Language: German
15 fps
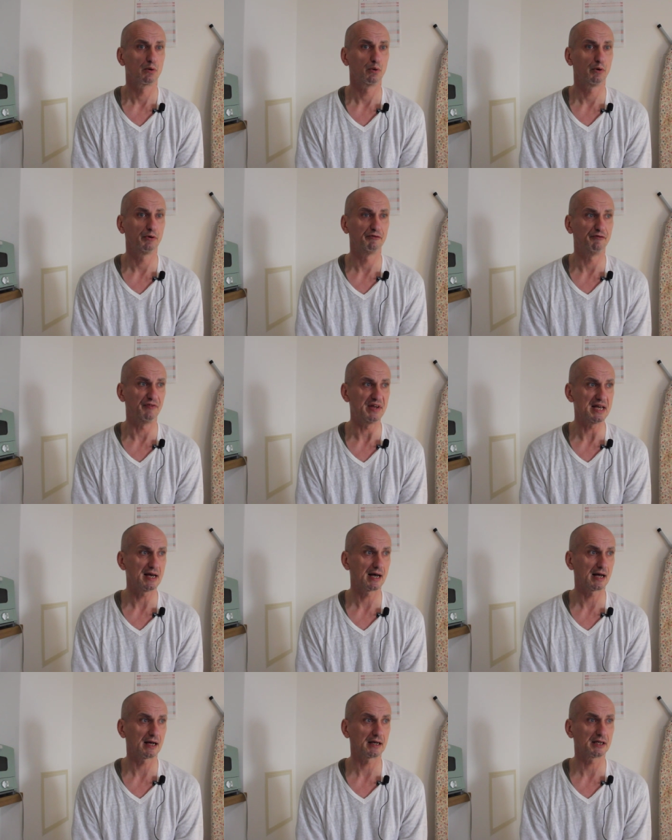Und
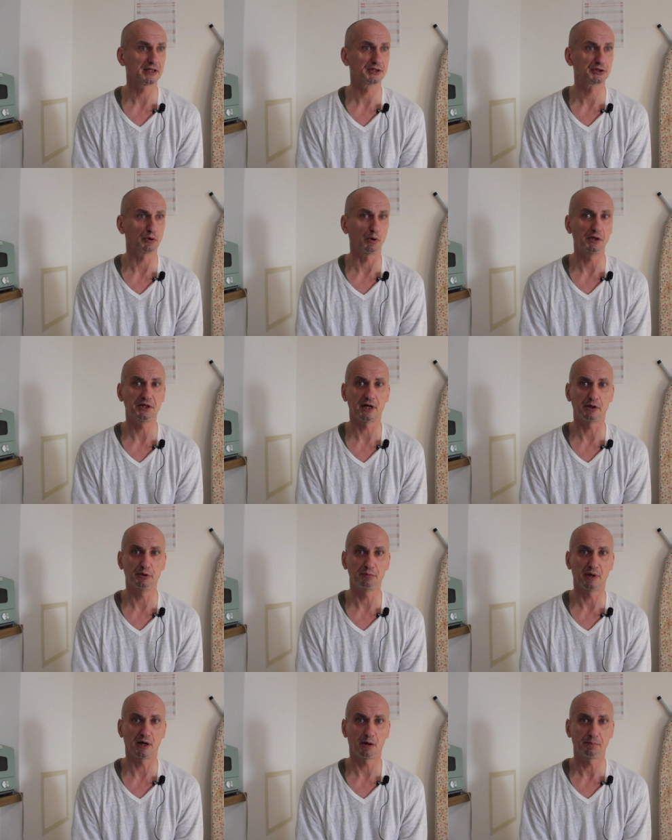wer soll da
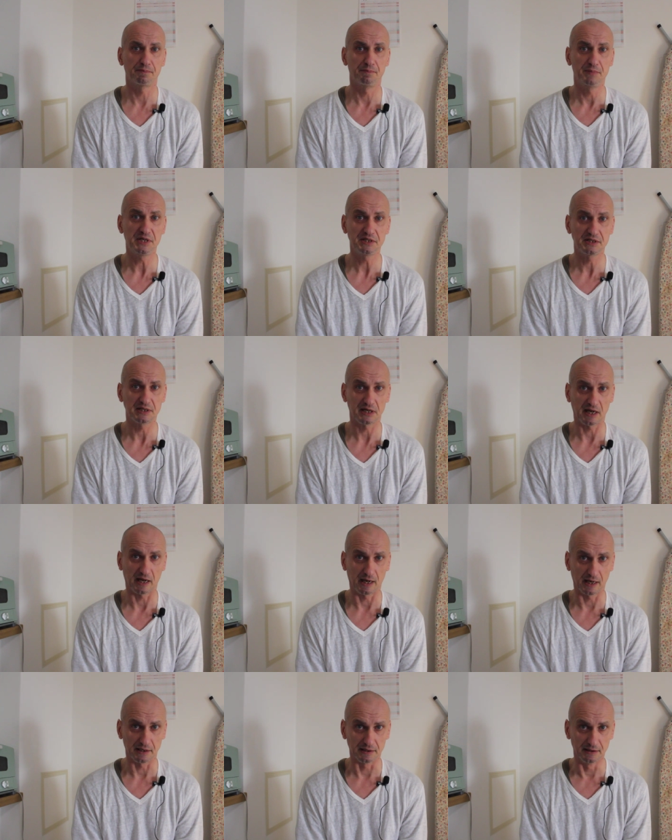überhaupt
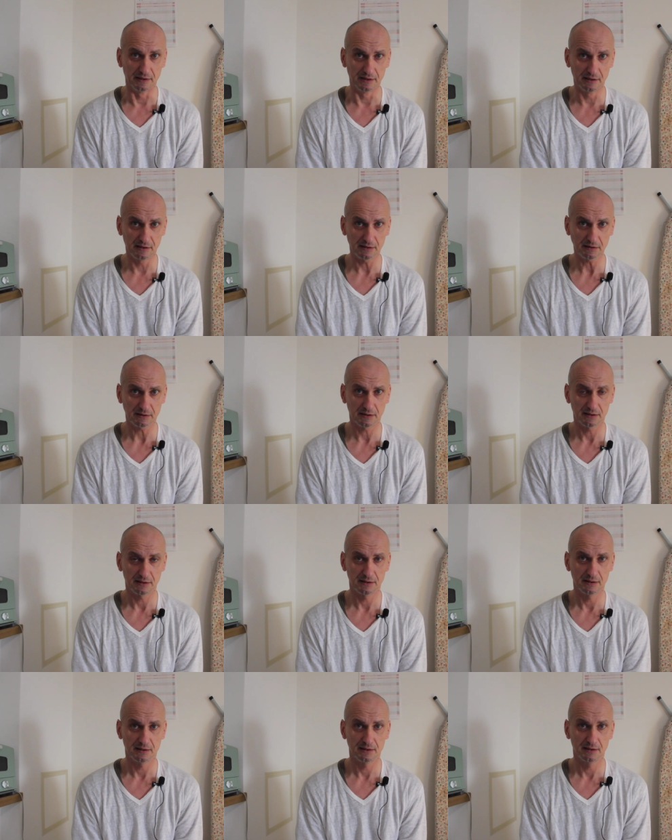mitreden? Ne?
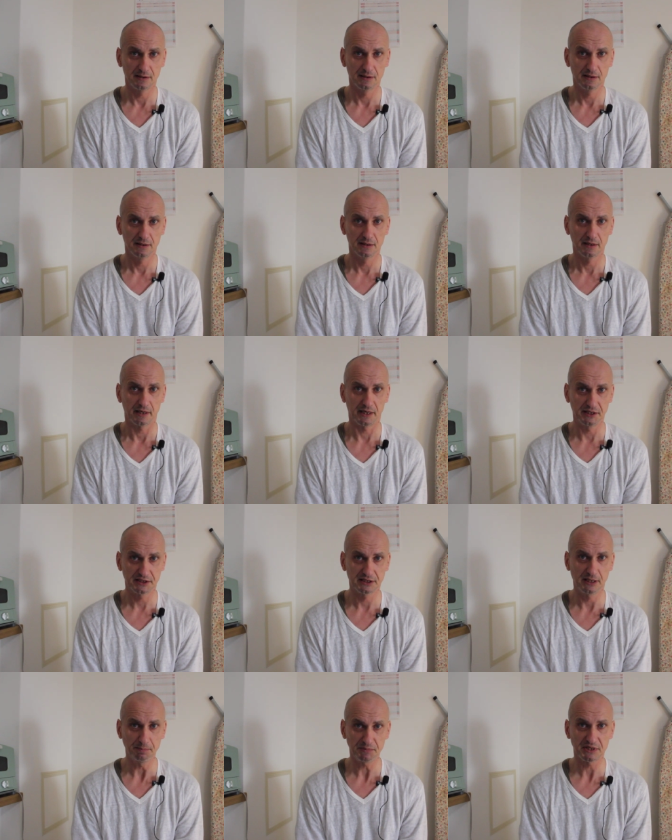
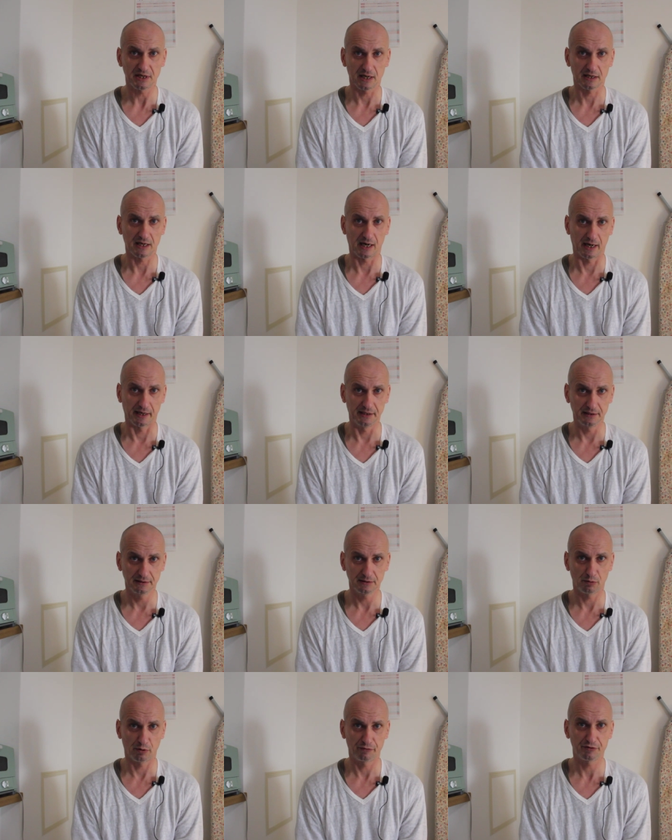Es gibt ja
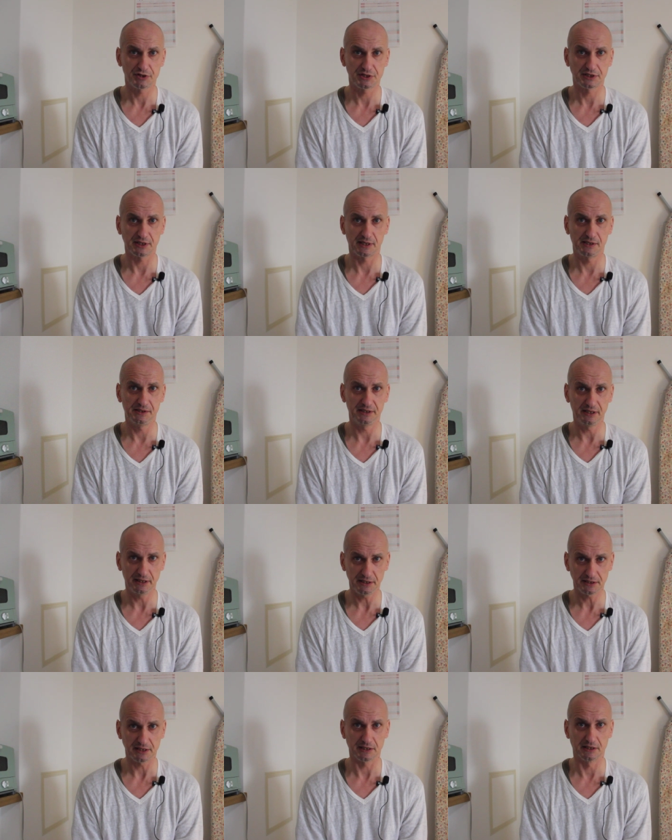keinen offiziellen
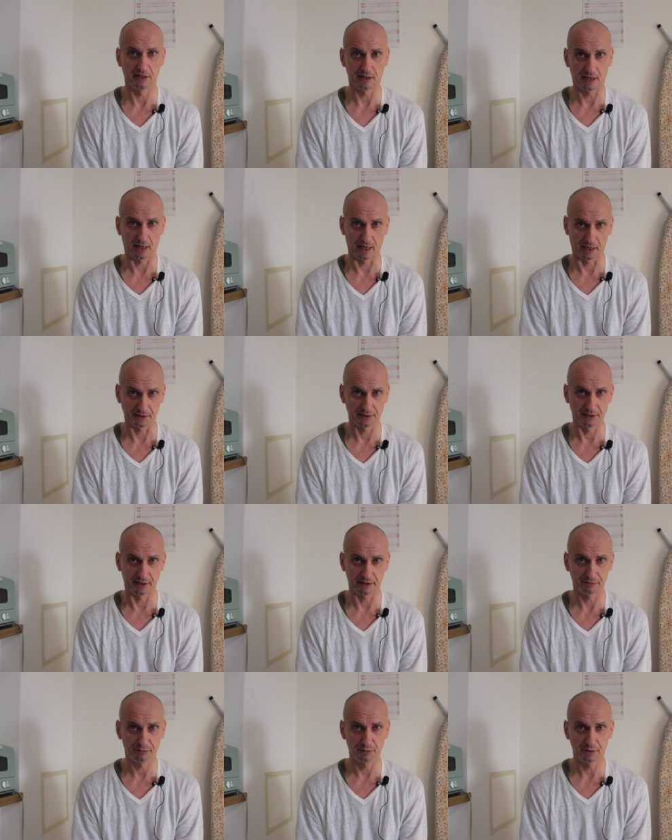Ethikrat,
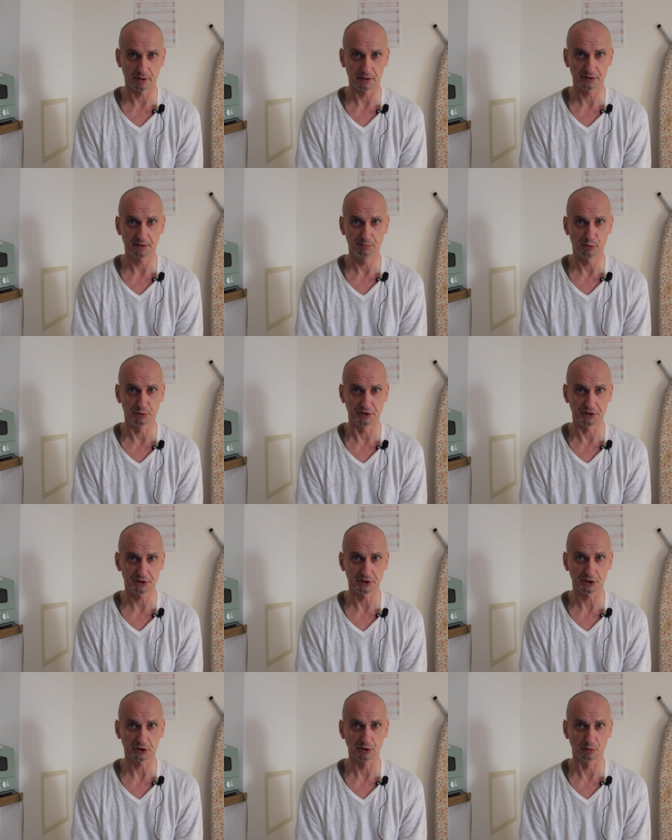der für die
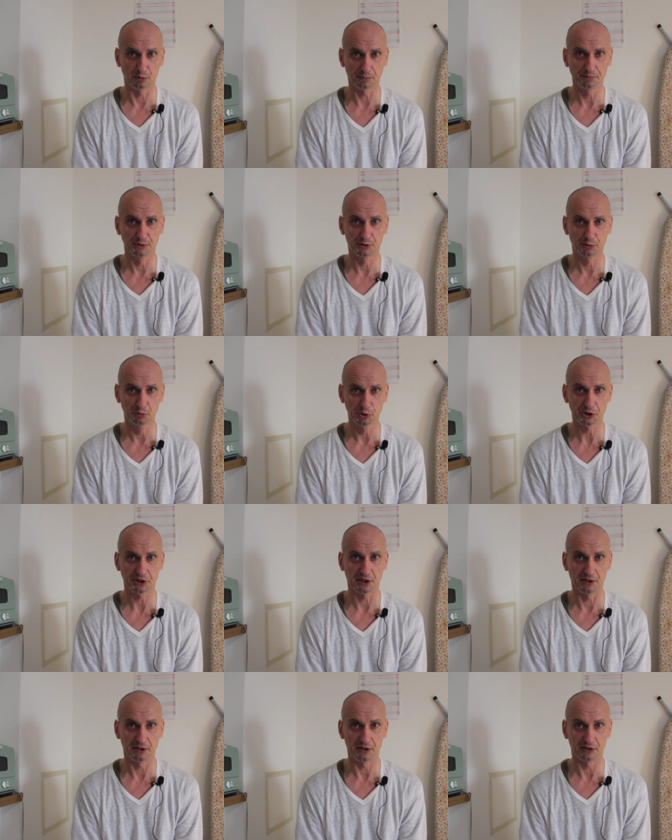buddhistischen Gruppen
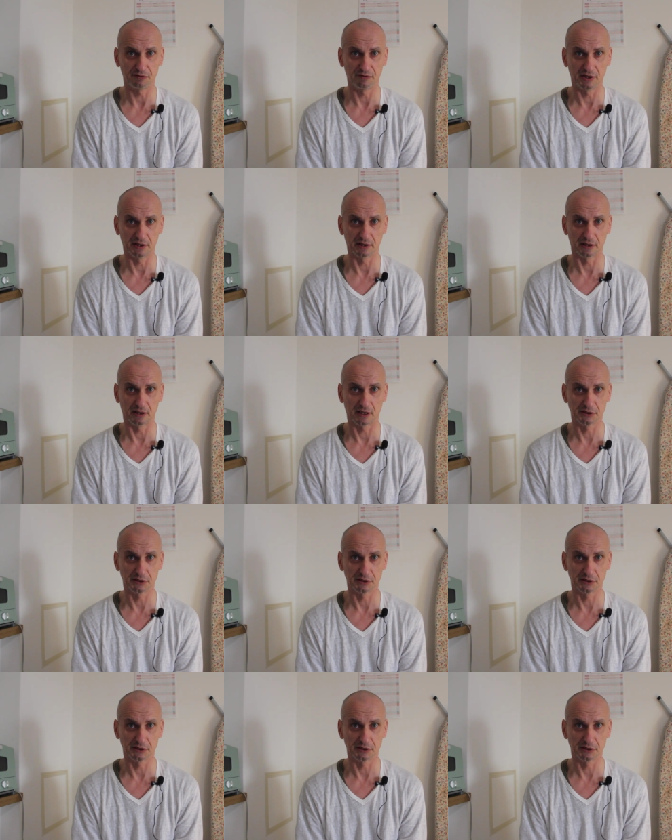zuständig wäre.